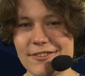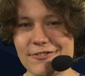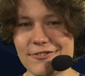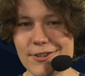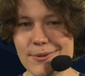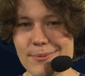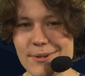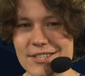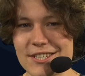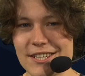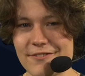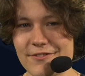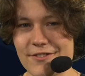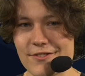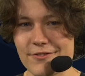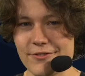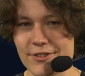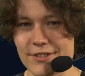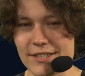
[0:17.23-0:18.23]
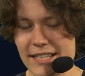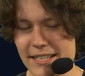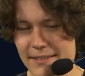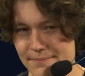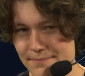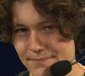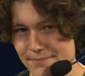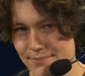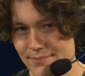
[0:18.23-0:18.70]
und wie immer starten wir sofort
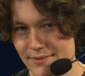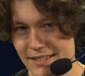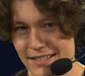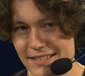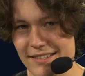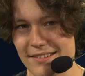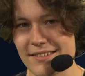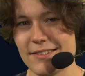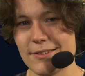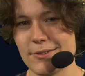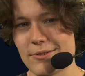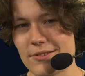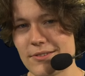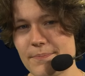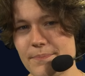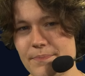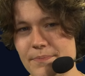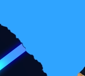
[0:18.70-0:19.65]
rein in die erste News.